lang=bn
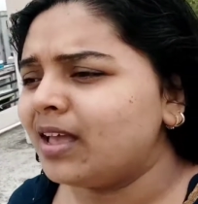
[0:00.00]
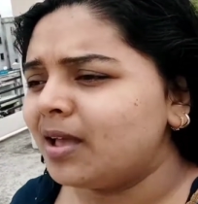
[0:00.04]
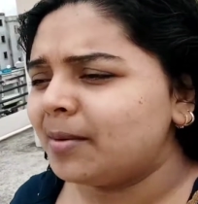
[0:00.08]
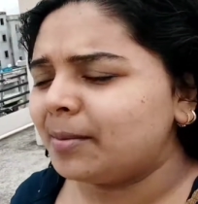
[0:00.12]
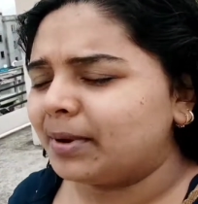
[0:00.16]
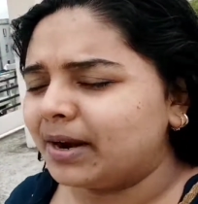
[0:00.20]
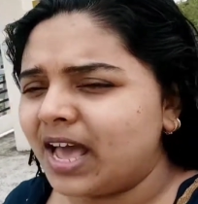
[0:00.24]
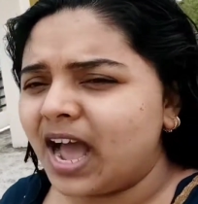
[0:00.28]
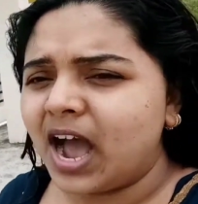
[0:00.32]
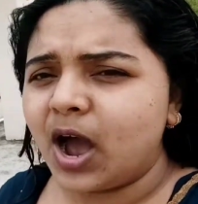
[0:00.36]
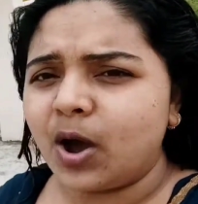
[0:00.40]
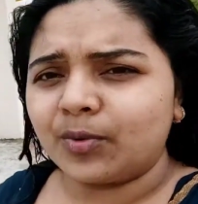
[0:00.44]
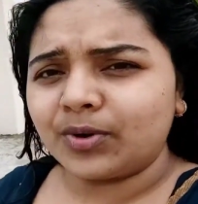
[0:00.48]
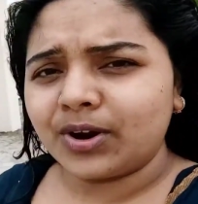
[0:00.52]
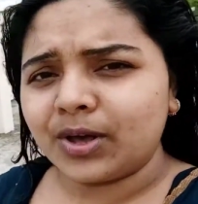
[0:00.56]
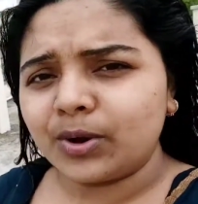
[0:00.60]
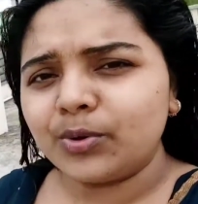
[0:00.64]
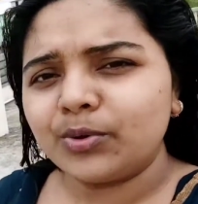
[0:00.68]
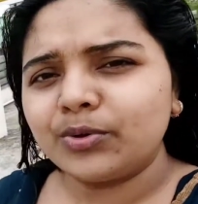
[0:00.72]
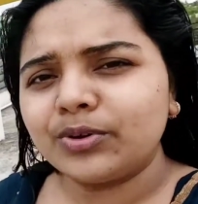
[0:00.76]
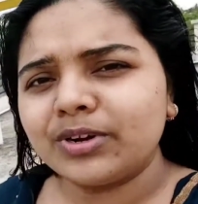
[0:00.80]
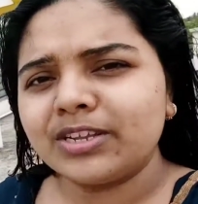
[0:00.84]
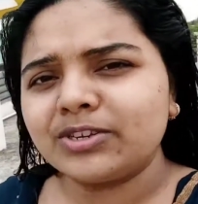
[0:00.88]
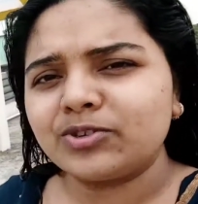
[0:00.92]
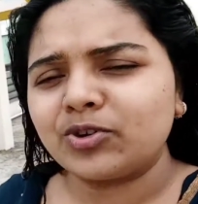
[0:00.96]
মানে হাওড়া
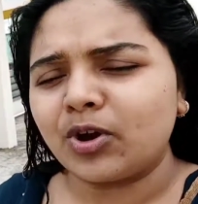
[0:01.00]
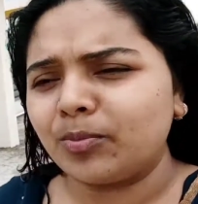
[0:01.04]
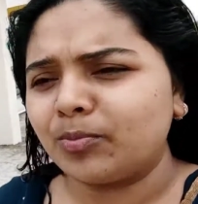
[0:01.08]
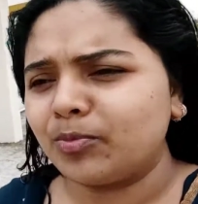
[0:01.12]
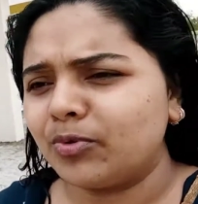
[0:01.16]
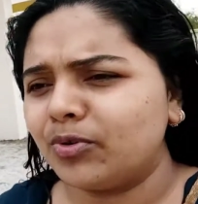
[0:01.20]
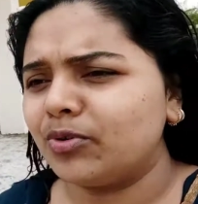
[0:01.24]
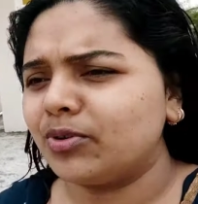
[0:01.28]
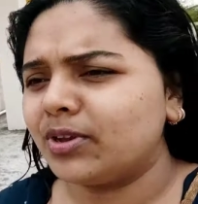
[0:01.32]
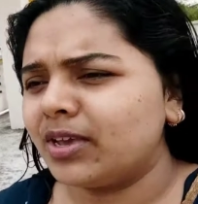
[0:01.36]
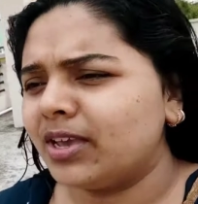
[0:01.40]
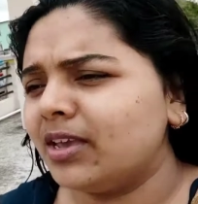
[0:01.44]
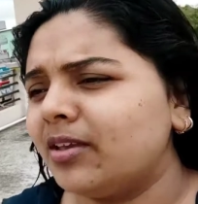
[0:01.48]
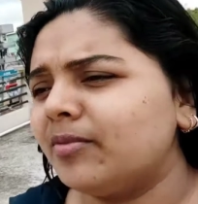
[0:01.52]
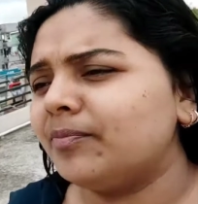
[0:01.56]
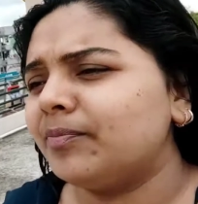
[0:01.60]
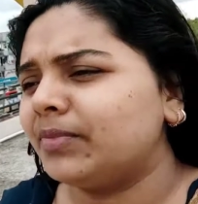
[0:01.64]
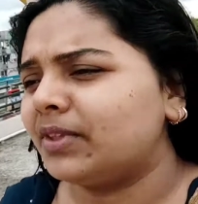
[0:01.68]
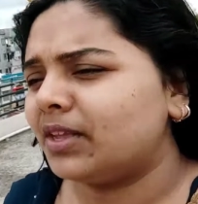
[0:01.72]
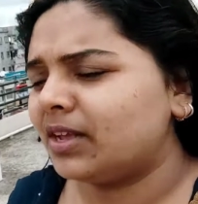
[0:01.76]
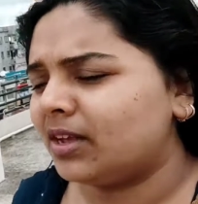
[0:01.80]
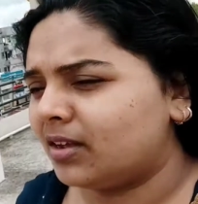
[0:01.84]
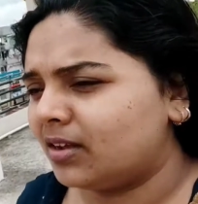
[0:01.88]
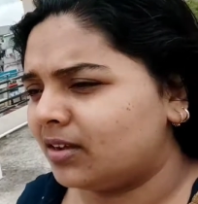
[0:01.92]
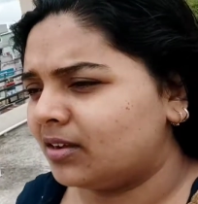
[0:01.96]
হুগলি সবগুলোকেই
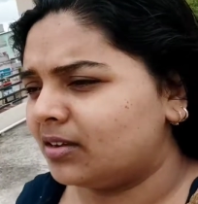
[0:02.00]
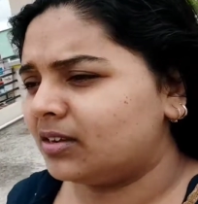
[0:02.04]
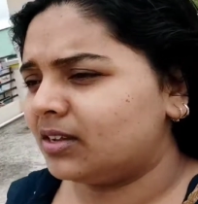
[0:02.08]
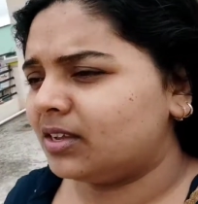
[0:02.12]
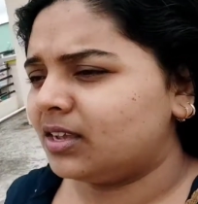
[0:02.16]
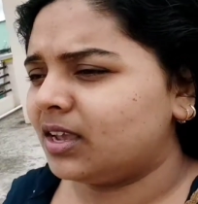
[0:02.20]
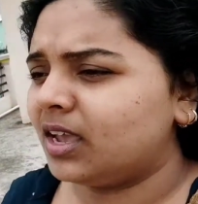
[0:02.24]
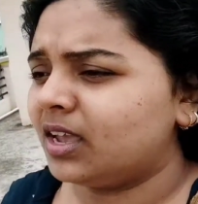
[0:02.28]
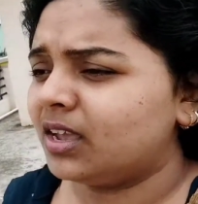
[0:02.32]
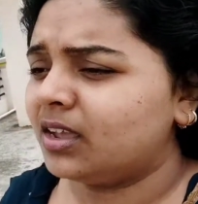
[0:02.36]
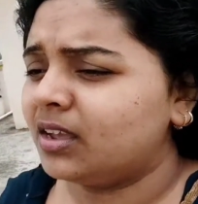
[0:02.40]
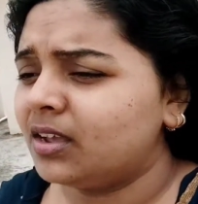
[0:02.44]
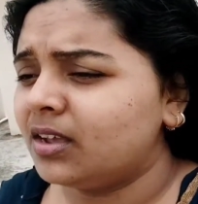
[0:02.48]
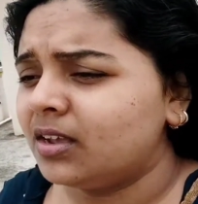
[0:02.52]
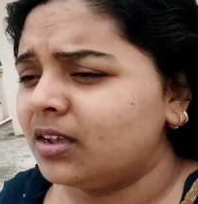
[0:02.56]
ইয়ে